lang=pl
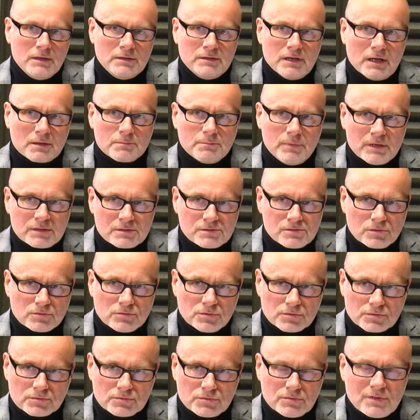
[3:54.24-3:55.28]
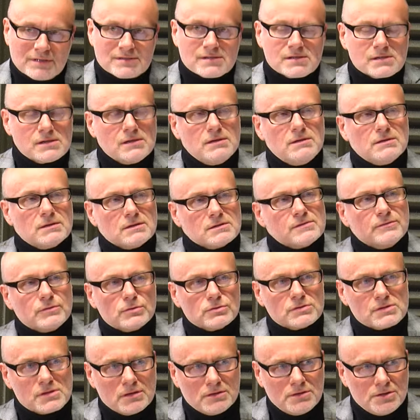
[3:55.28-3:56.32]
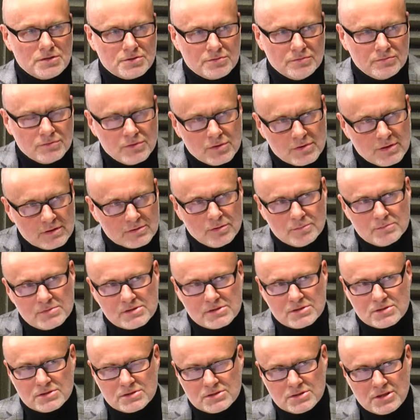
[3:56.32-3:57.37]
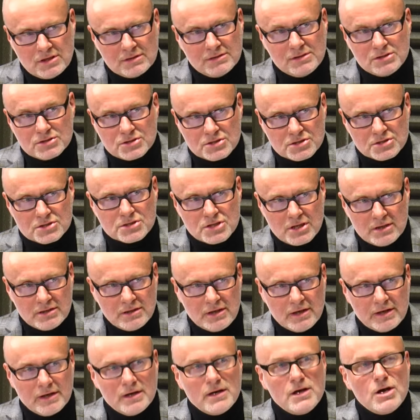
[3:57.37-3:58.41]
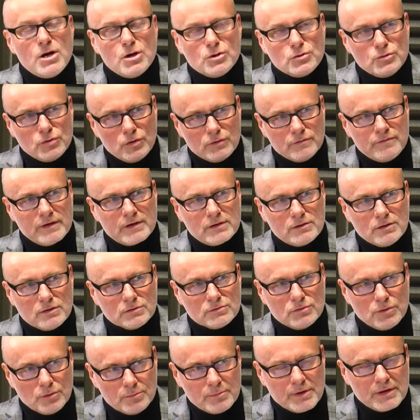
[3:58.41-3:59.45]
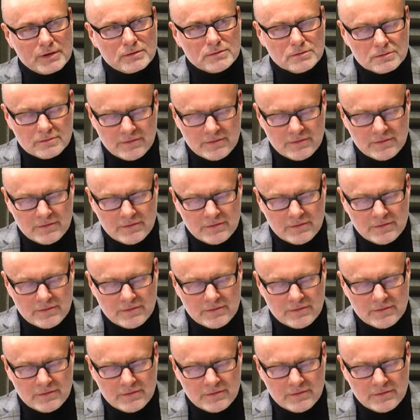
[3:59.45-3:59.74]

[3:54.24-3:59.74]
jak bardzo kurtuazyjne zwrócenie się do Radomszczan i życzenie nowego, dobrego